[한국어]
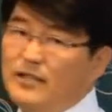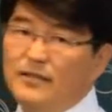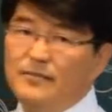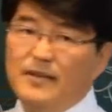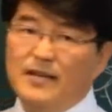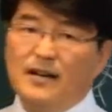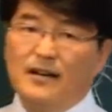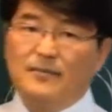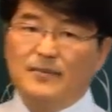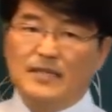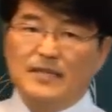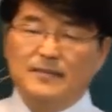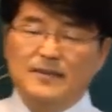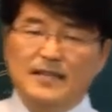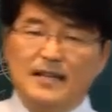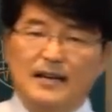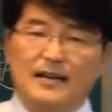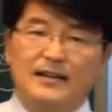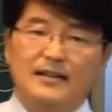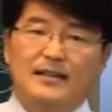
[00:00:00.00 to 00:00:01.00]
의미가
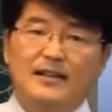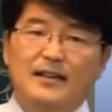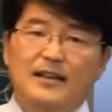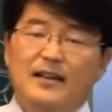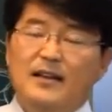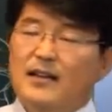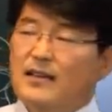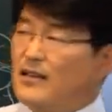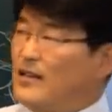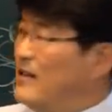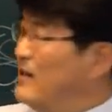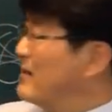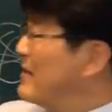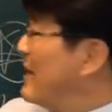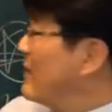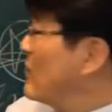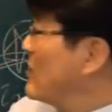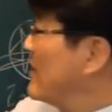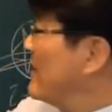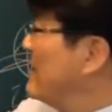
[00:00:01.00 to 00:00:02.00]
없습니다. 이
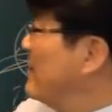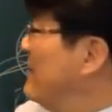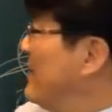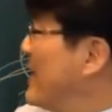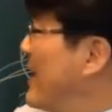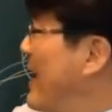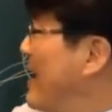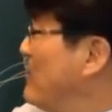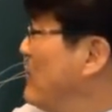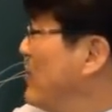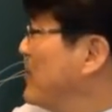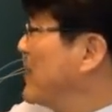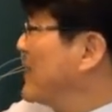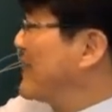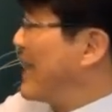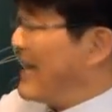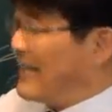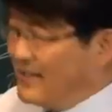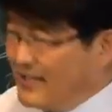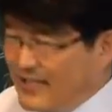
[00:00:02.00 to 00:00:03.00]
사주에서 의미가 아무 없어
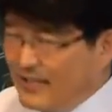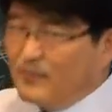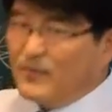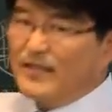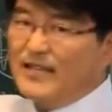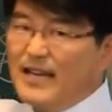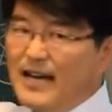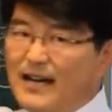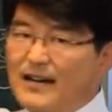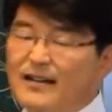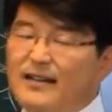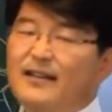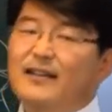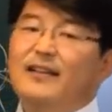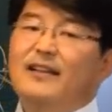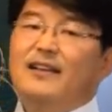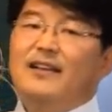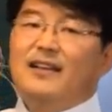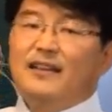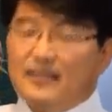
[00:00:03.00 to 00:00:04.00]
단지 뭐냐?
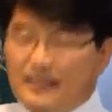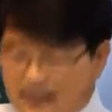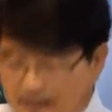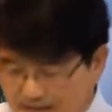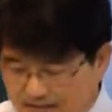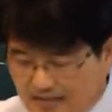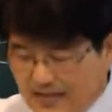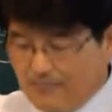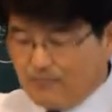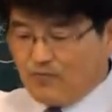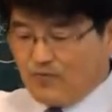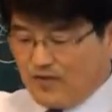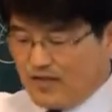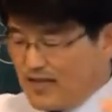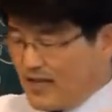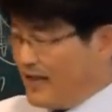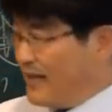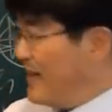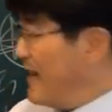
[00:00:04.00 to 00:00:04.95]
여자 문제에